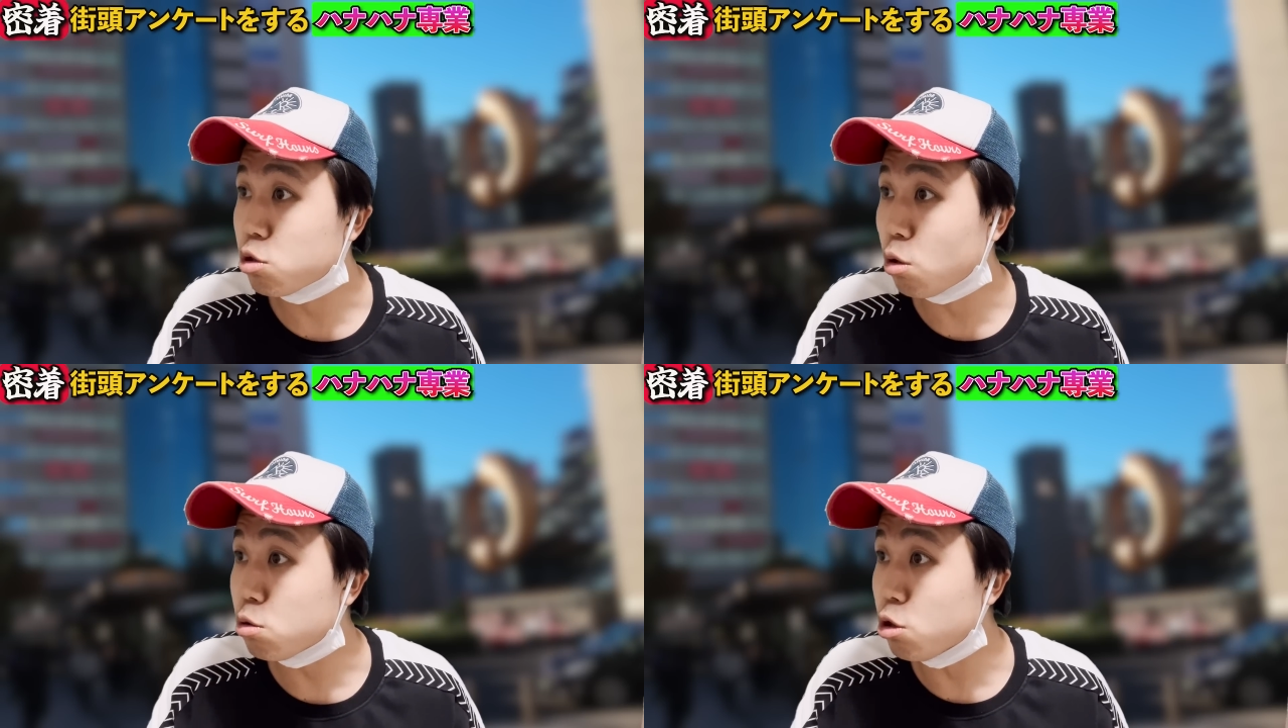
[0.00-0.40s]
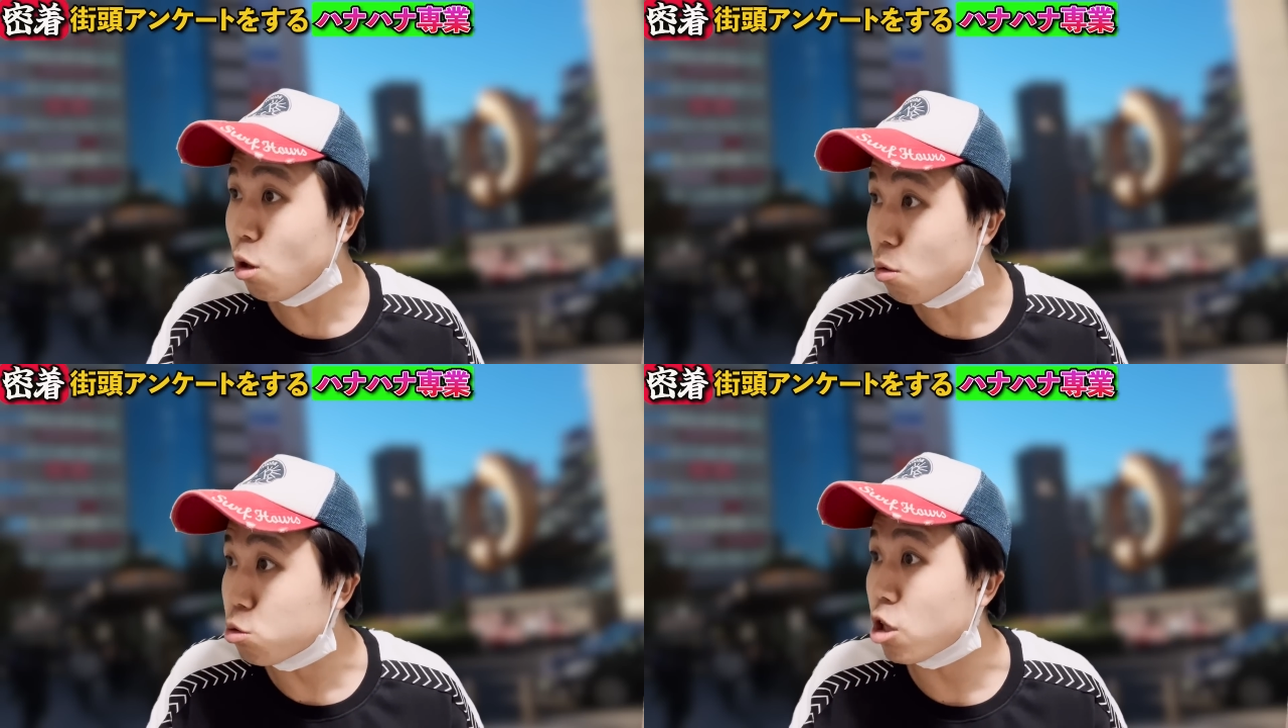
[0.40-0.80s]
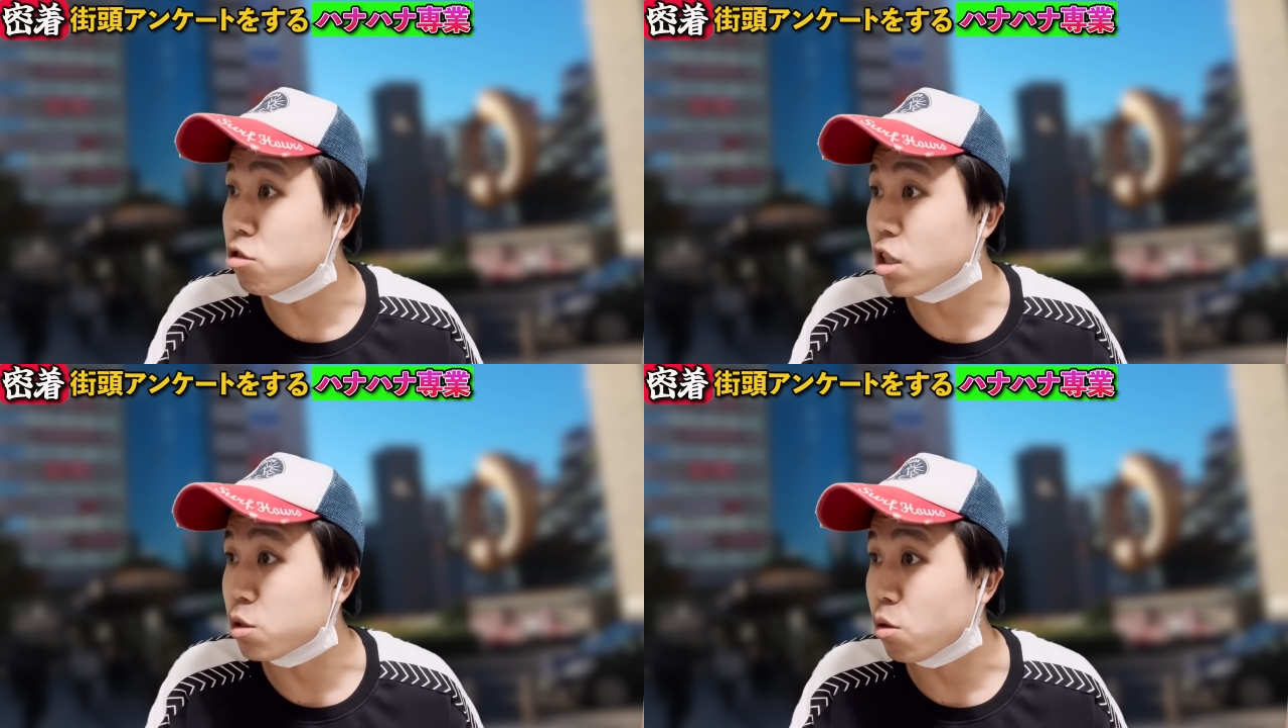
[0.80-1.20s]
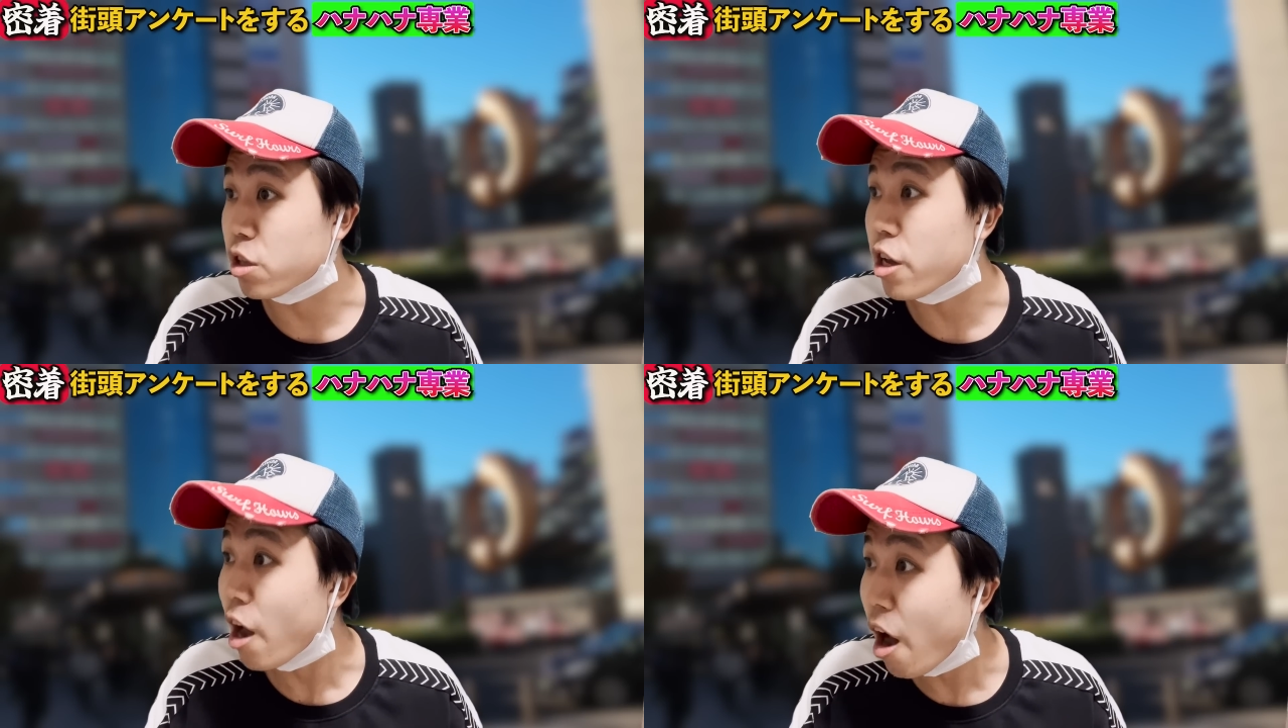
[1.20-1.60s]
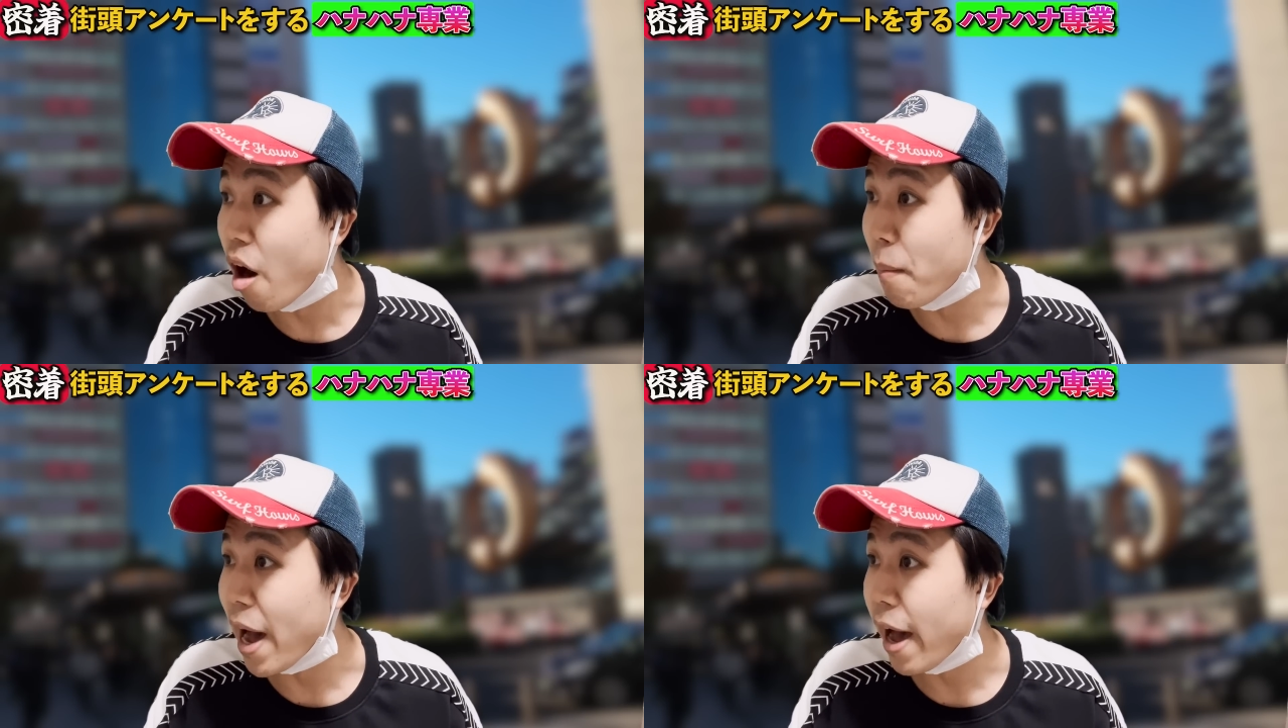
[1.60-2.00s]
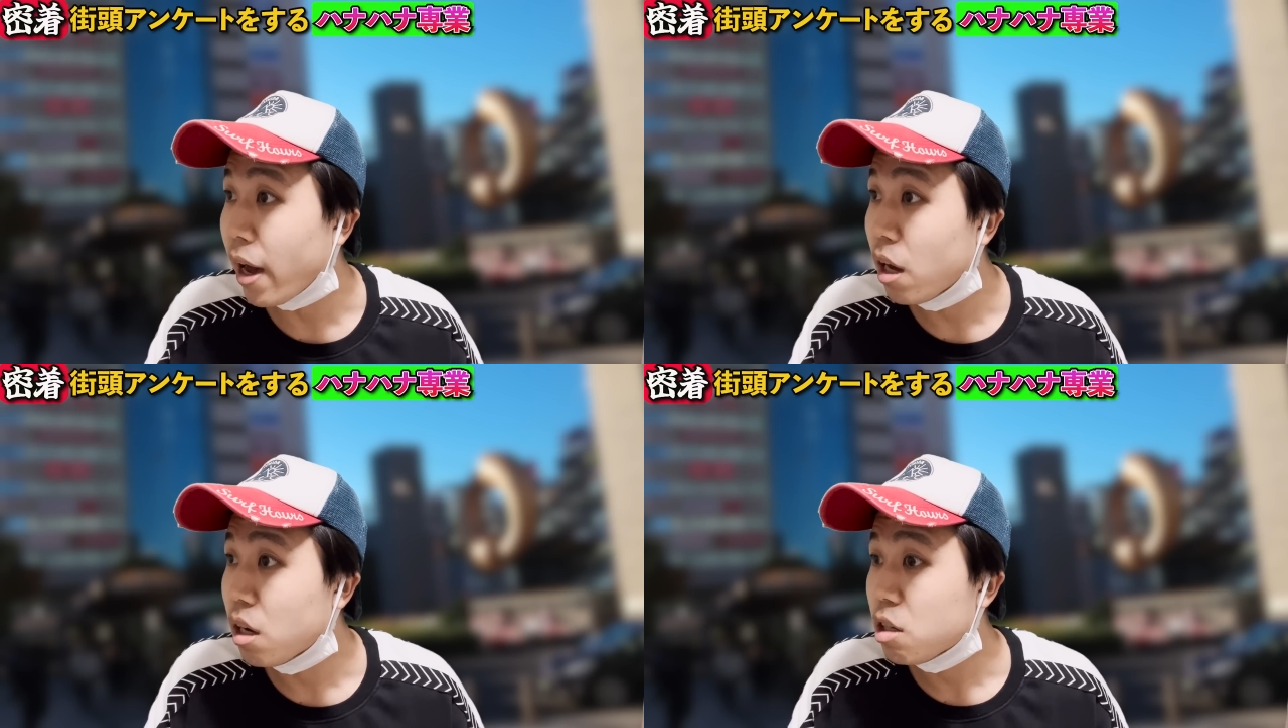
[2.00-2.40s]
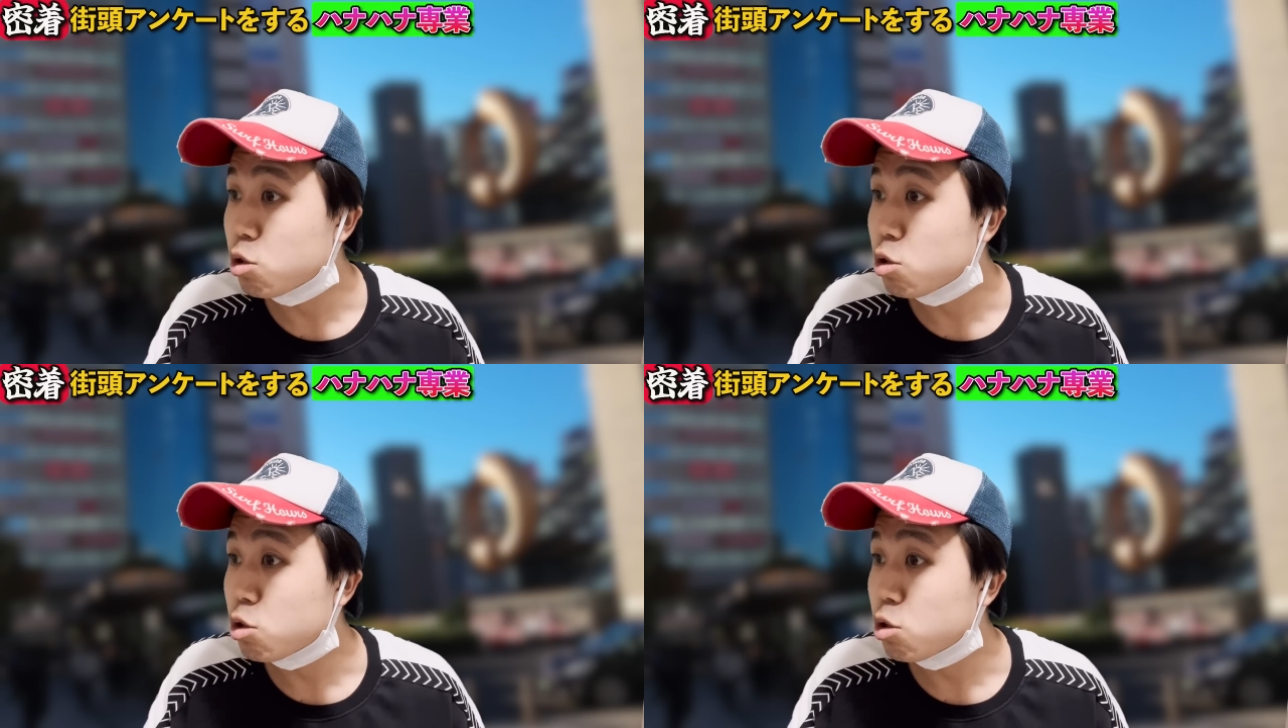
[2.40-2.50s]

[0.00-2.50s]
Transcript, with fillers: スロットよう打てるなそれでやお前はい